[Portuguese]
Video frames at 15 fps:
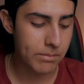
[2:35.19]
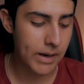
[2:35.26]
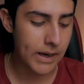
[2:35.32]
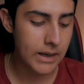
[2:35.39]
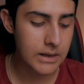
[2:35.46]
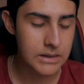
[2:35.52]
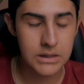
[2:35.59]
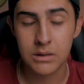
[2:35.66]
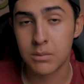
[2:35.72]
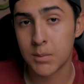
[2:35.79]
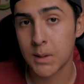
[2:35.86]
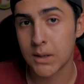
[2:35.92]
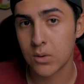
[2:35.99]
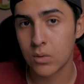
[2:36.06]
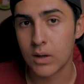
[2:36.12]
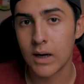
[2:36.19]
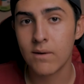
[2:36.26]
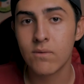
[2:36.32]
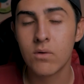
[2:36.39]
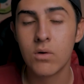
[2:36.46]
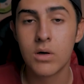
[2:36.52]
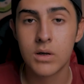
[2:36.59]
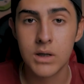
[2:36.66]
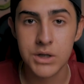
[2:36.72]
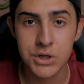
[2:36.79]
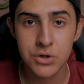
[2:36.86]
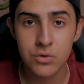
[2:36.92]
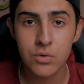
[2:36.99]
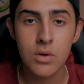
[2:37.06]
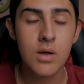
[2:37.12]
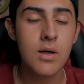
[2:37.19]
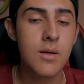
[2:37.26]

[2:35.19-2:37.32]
bem cinematográfico, eu acredito.